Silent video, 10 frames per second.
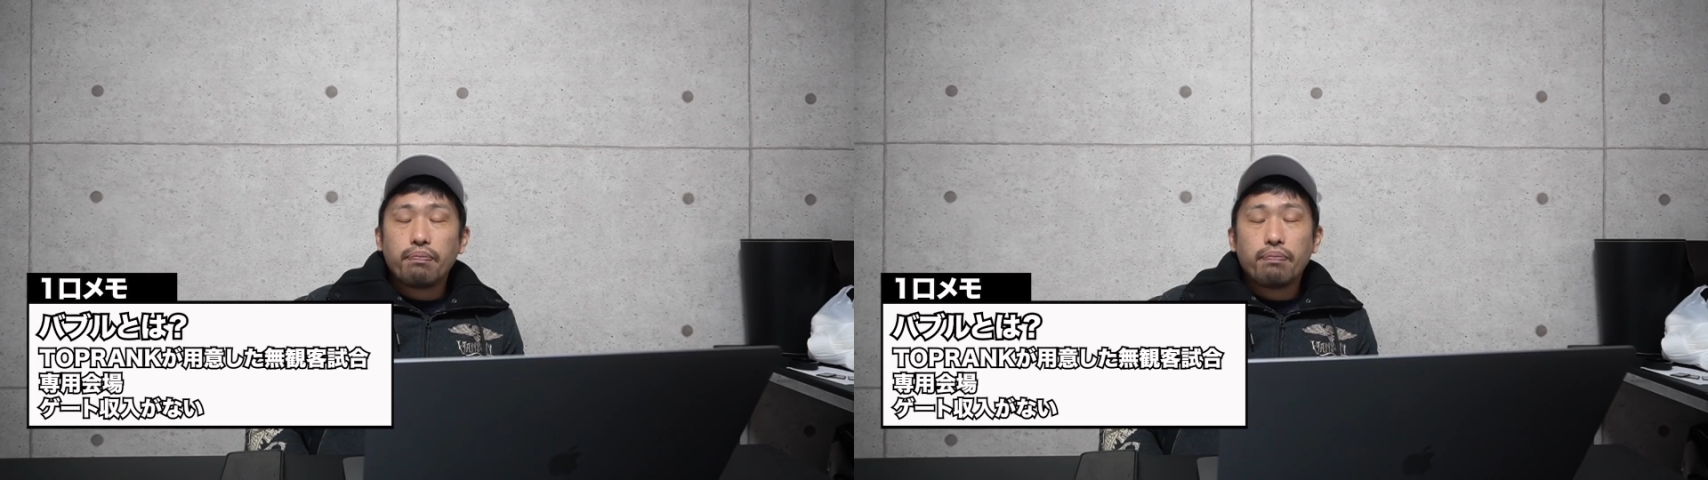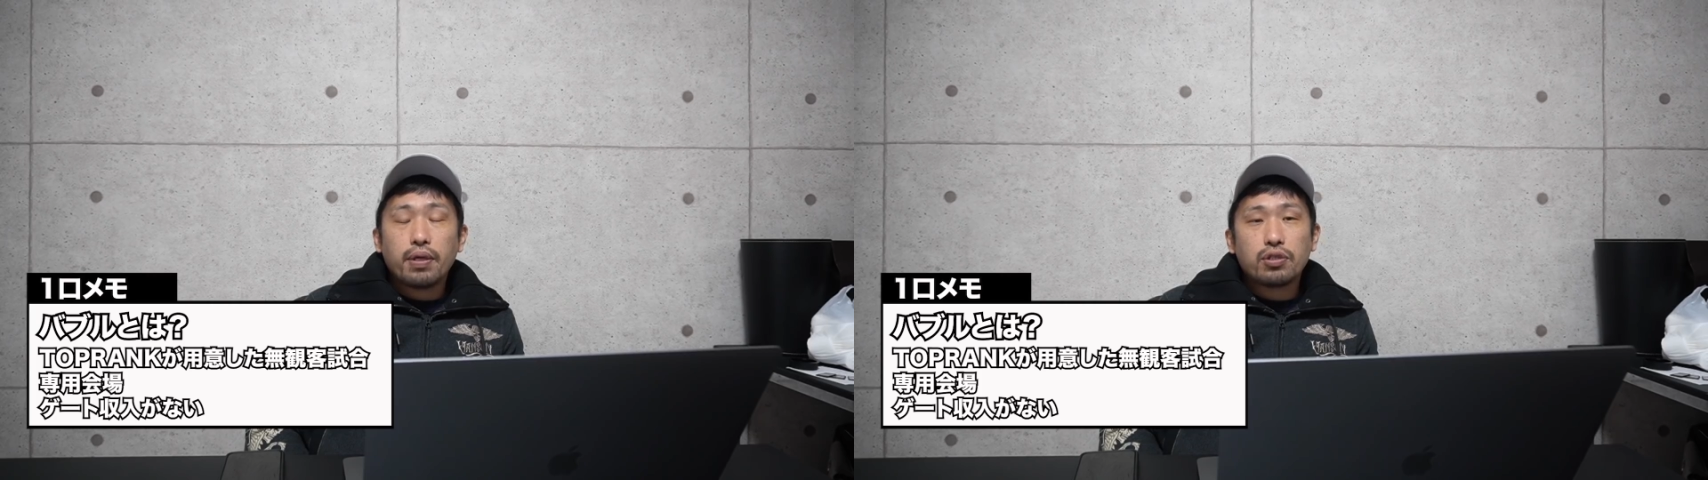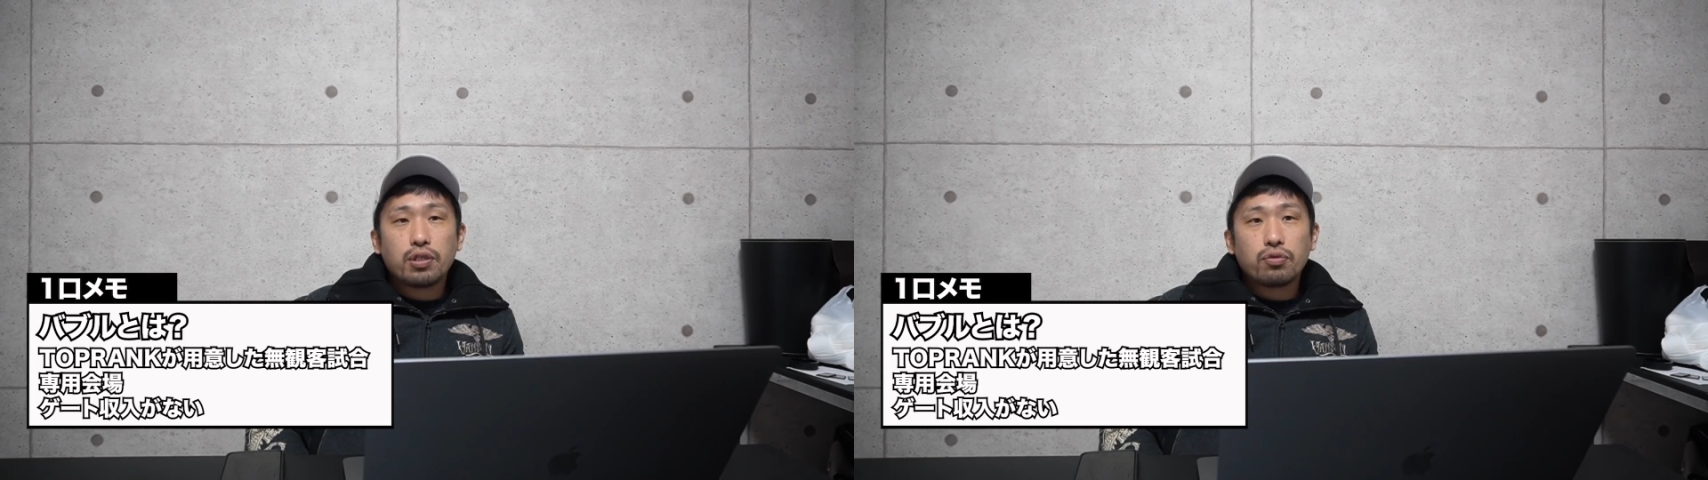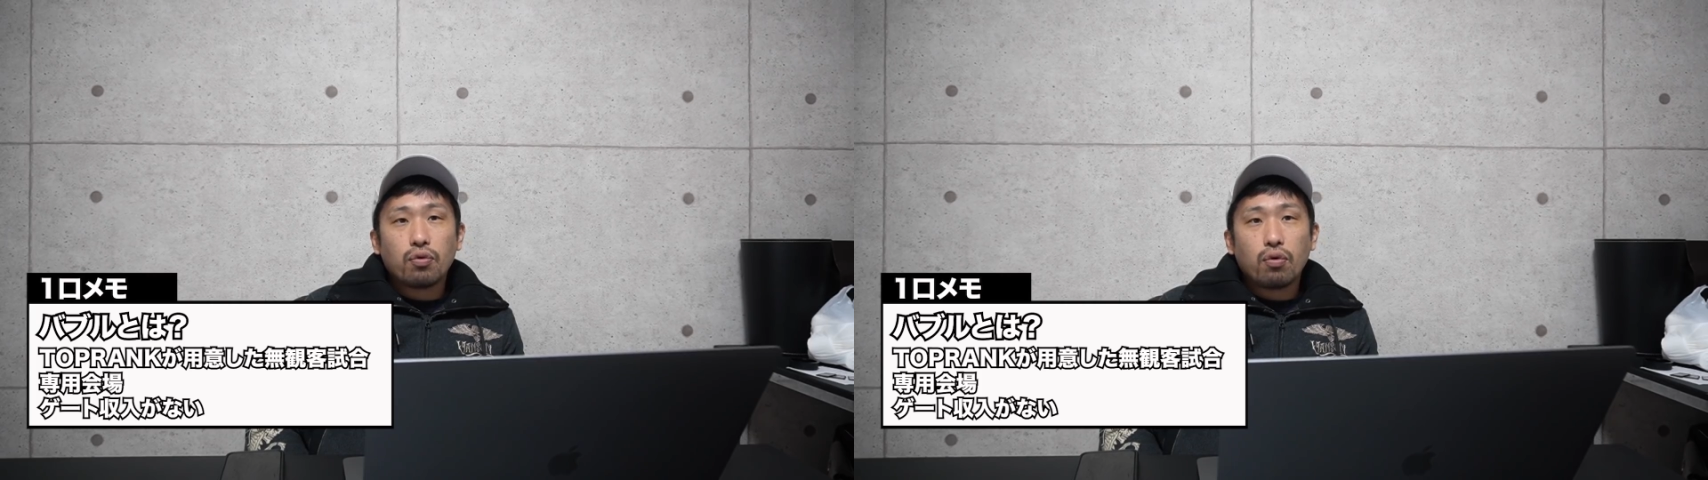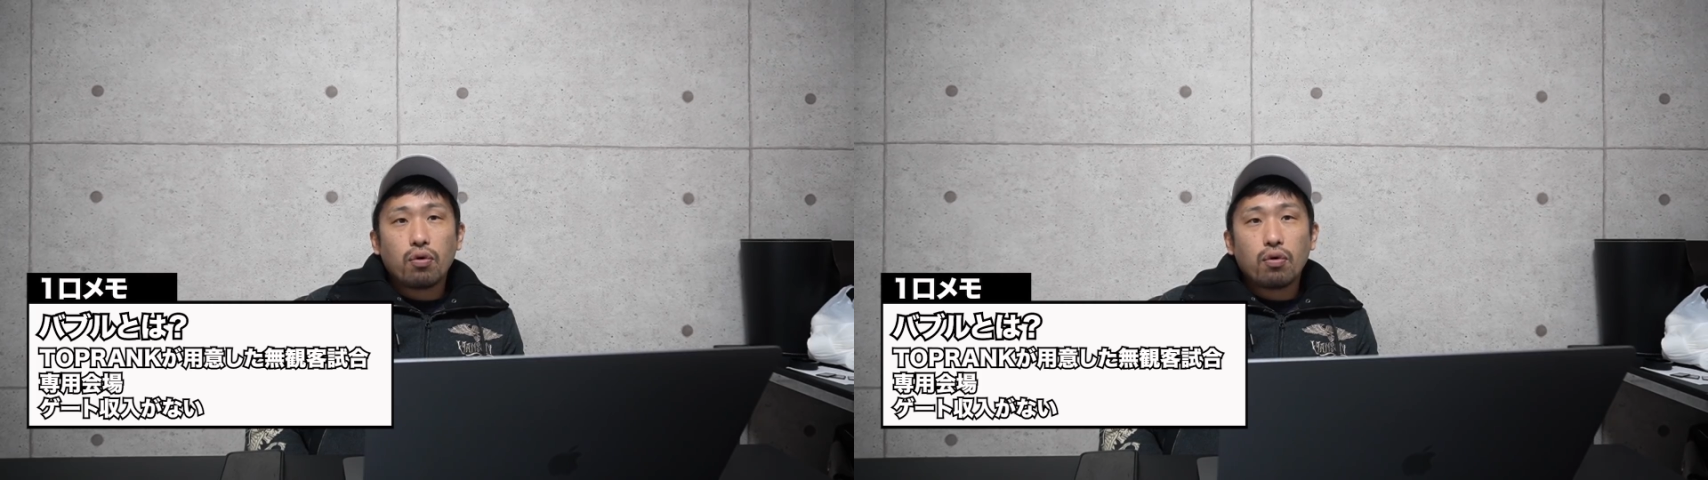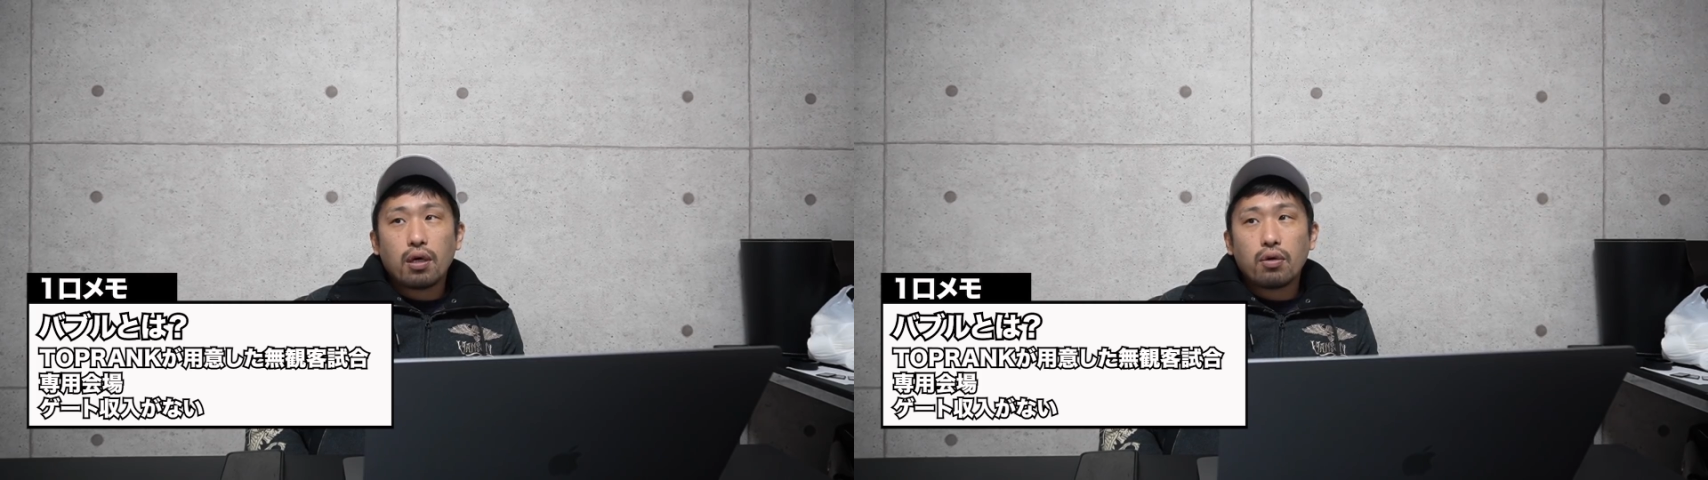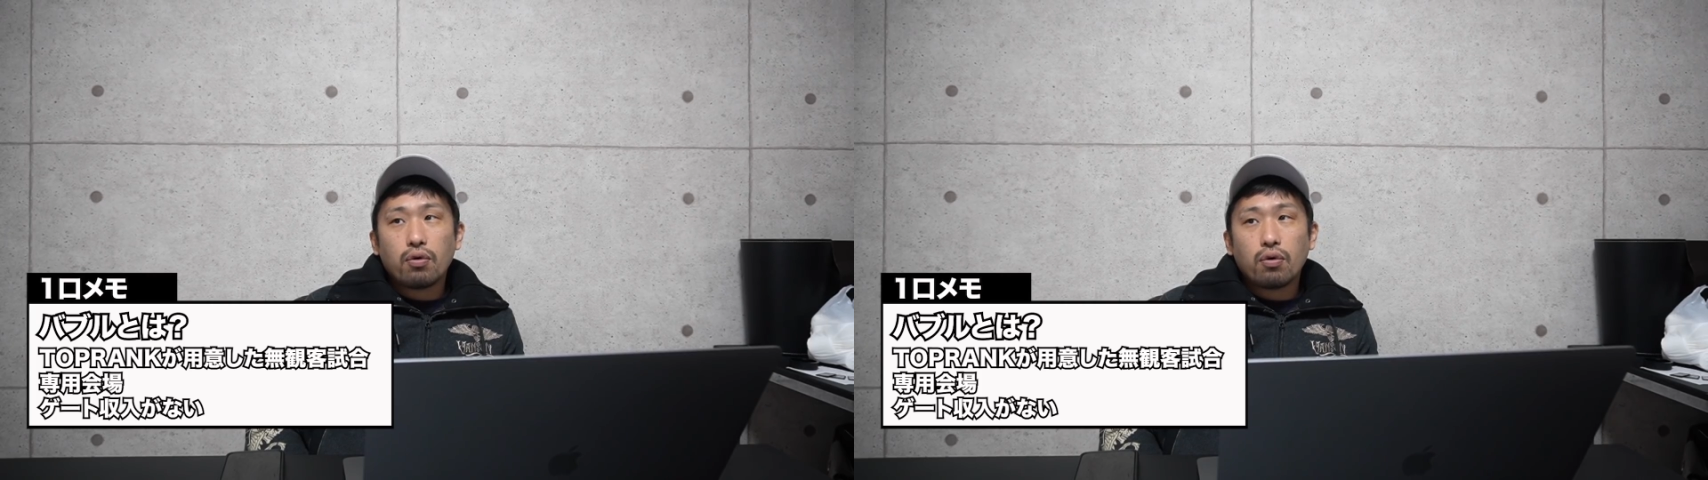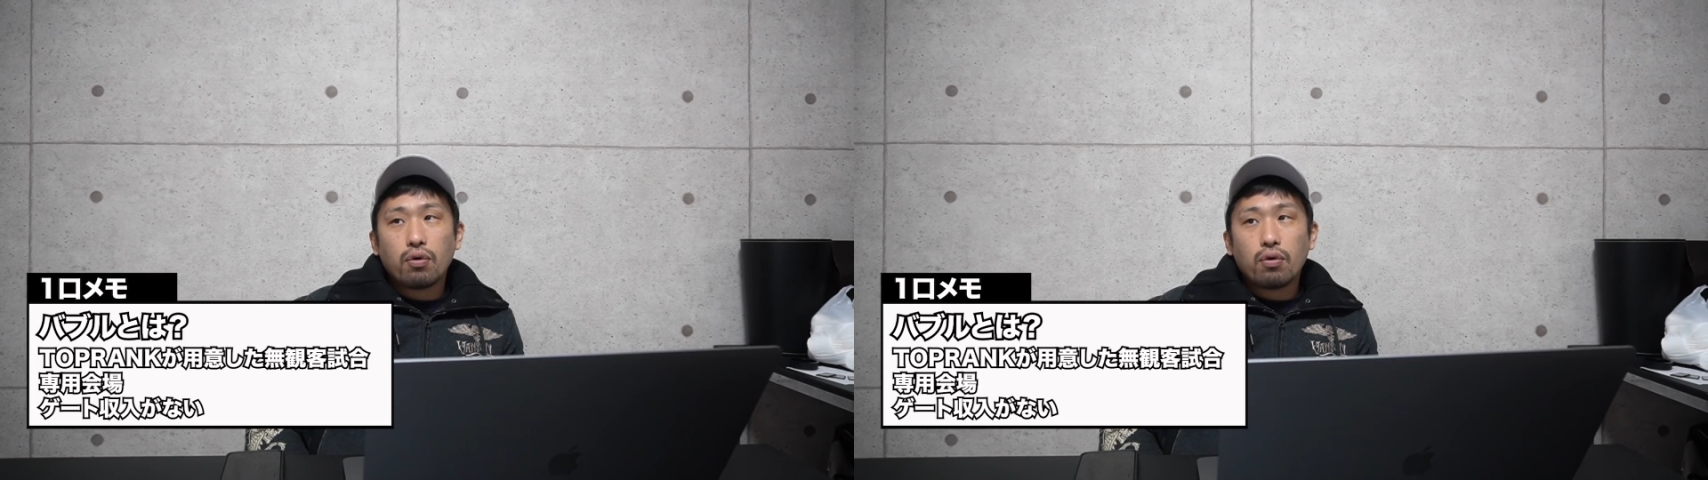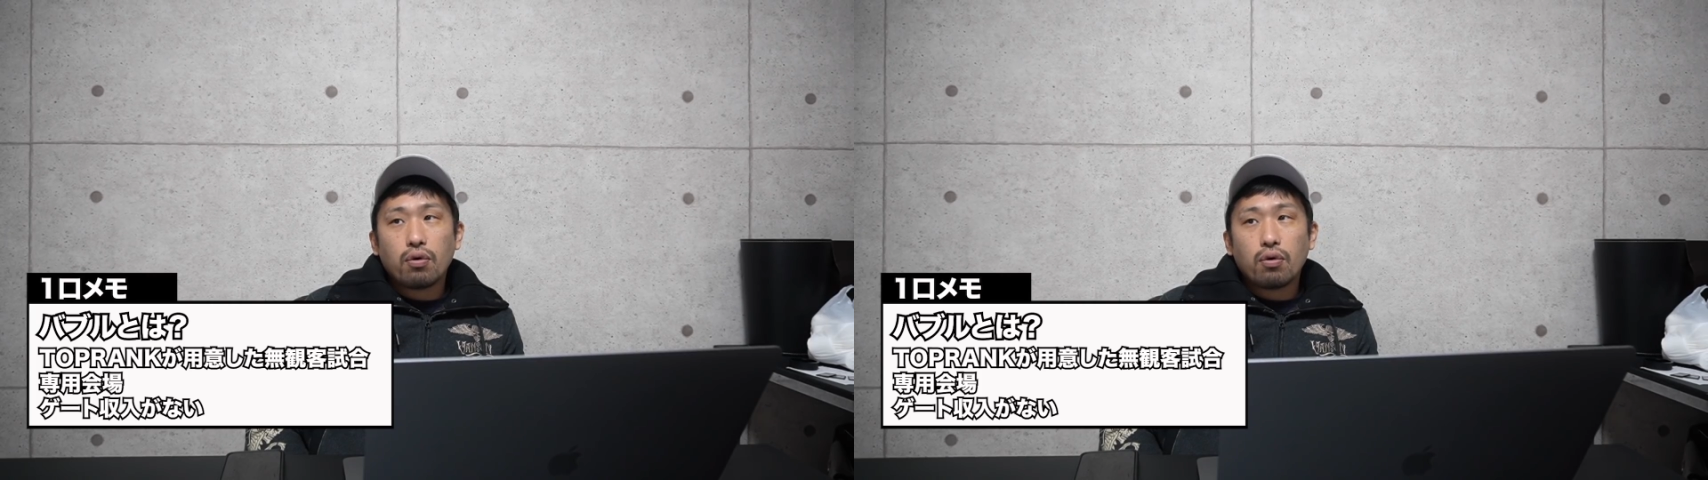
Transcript: ベルチェルと、あのー、